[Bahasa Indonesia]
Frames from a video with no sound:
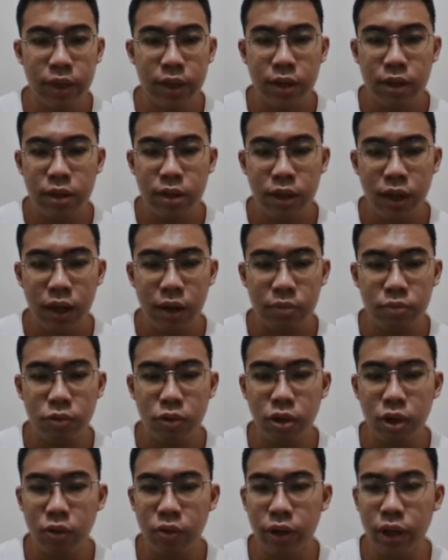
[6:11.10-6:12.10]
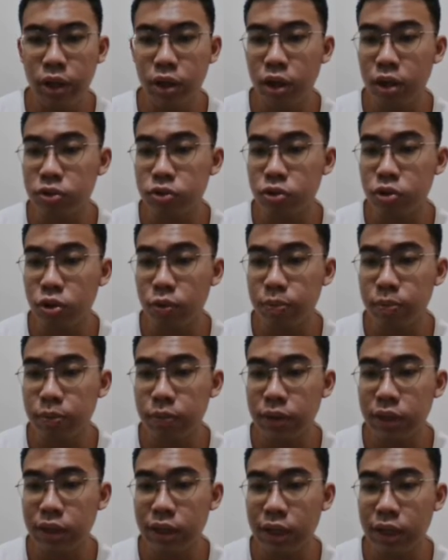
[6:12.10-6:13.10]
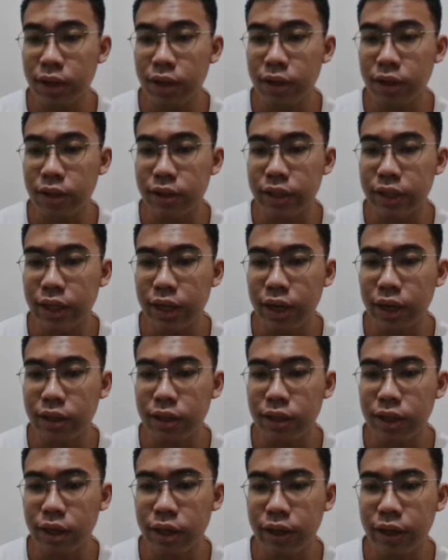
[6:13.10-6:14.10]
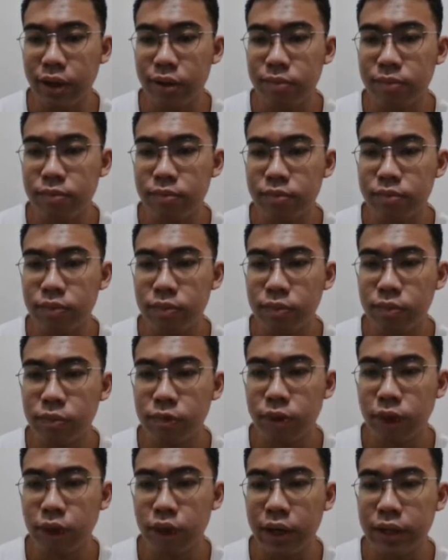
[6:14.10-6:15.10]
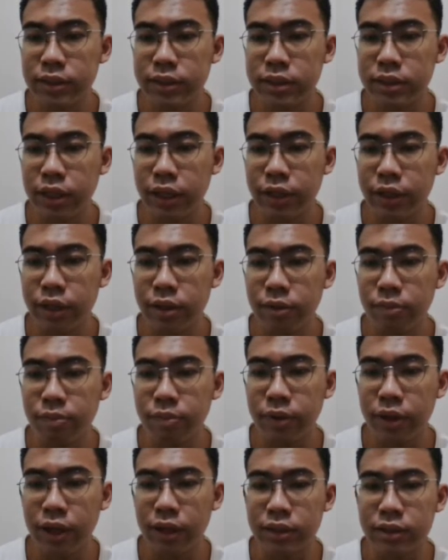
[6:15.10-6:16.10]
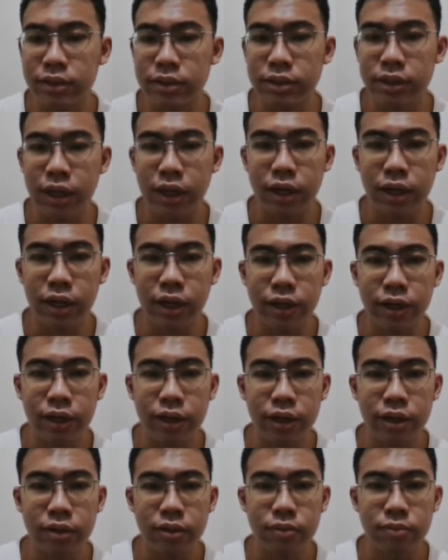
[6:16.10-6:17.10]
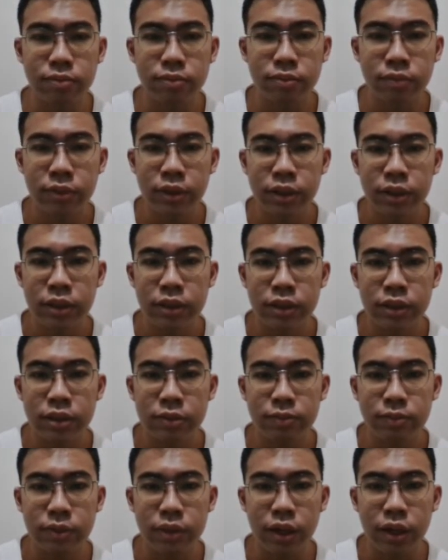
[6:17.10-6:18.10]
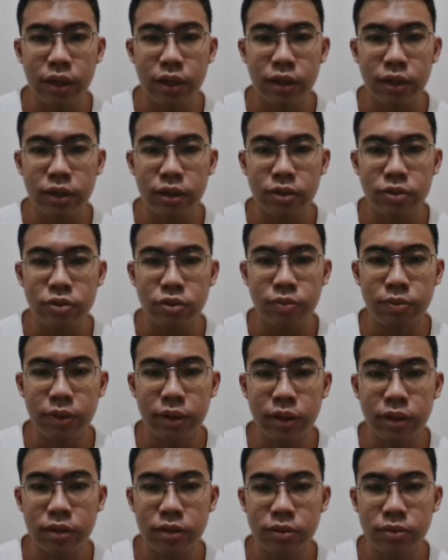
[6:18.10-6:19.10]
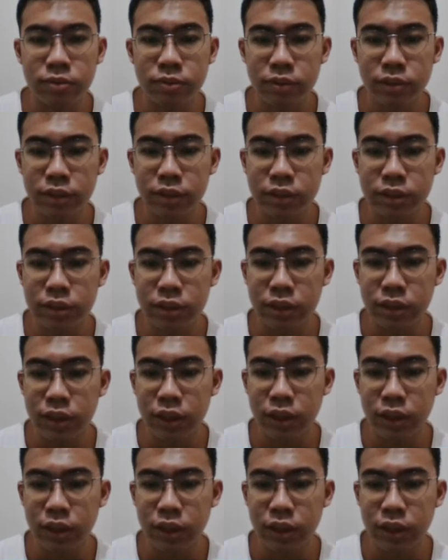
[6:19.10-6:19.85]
nah, menurut aku ini udah cukup eh, tiga uh, truk ya karena sisanya biasa kayaknya sebentar kita coba di sini